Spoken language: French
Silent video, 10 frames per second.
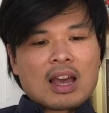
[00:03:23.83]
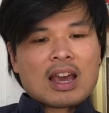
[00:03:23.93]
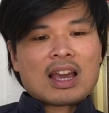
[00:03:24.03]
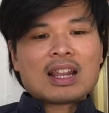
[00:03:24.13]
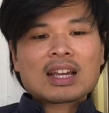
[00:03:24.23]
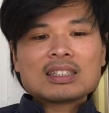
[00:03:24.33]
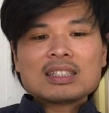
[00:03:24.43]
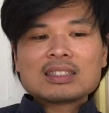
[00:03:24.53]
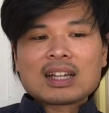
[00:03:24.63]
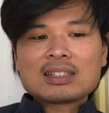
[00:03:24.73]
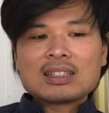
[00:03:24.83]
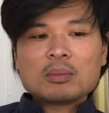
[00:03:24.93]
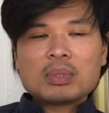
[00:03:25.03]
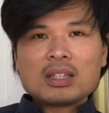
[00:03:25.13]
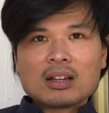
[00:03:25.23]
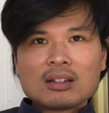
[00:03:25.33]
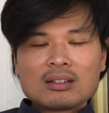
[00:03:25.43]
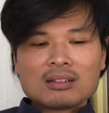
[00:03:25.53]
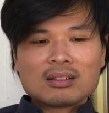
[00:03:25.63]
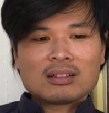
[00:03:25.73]
Elle résista si bien
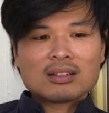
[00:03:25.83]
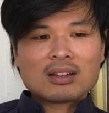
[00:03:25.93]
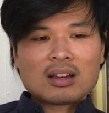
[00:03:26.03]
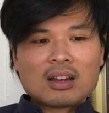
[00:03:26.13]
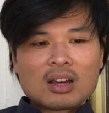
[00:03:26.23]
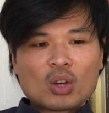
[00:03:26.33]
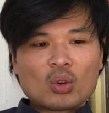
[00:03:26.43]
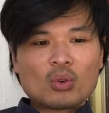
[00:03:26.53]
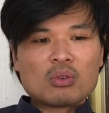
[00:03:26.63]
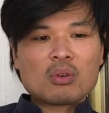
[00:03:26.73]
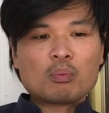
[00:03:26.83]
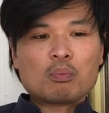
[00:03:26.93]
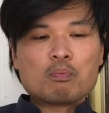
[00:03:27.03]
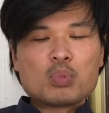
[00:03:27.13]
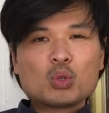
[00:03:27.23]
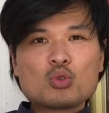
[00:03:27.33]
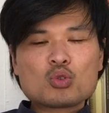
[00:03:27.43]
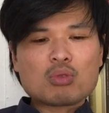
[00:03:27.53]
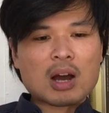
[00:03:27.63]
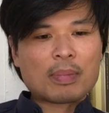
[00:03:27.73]
que
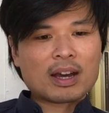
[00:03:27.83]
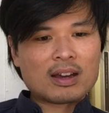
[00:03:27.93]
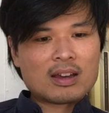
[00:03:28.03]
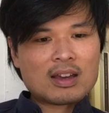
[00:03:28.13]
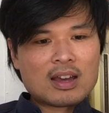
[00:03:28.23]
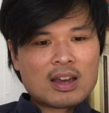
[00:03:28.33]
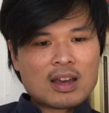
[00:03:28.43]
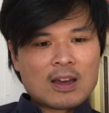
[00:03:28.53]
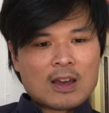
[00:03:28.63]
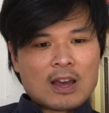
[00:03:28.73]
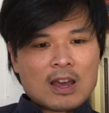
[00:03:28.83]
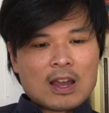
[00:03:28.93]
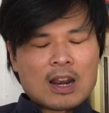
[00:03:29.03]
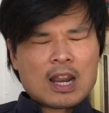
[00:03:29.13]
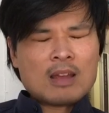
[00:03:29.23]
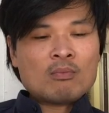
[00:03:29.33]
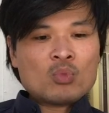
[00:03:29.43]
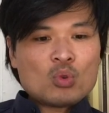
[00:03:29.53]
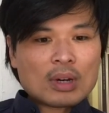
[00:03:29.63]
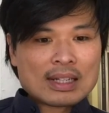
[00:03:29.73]
jours après, les
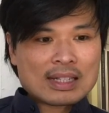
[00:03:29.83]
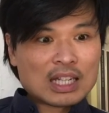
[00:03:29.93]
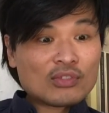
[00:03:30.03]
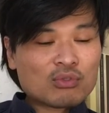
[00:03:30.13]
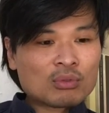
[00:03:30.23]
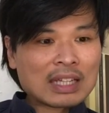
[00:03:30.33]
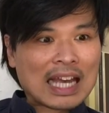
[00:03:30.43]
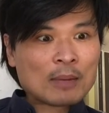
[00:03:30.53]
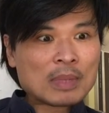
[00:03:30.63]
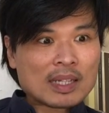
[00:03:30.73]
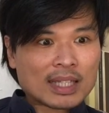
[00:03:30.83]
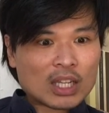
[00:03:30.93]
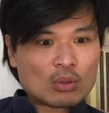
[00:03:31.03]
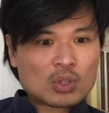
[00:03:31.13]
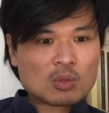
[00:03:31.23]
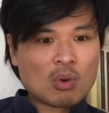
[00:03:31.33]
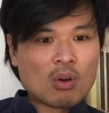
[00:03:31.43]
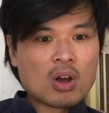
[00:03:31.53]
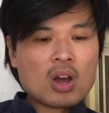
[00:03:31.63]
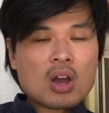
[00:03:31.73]
murs s'effondrèrent
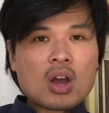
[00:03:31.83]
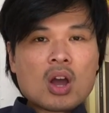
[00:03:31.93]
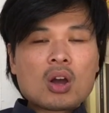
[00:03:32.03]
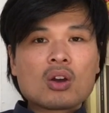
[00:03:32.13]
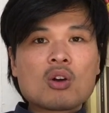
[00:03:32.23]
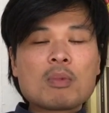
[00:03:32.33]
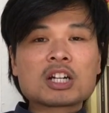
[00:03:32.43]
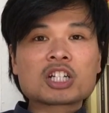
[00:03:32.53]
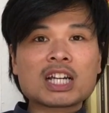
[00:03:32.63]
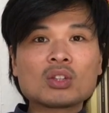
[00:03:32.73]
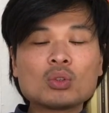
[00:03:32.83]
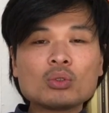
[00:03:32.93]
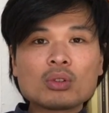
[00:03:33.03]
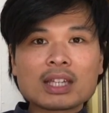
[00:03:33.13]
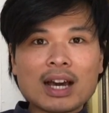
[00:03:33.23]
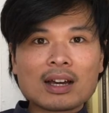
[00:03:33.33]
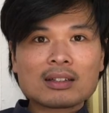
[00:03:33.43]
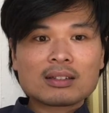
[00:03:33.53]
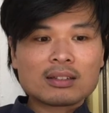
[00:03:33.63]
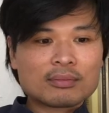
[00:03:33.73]
mystérieusement comme un château de
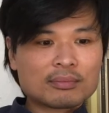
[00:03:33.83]
cartes.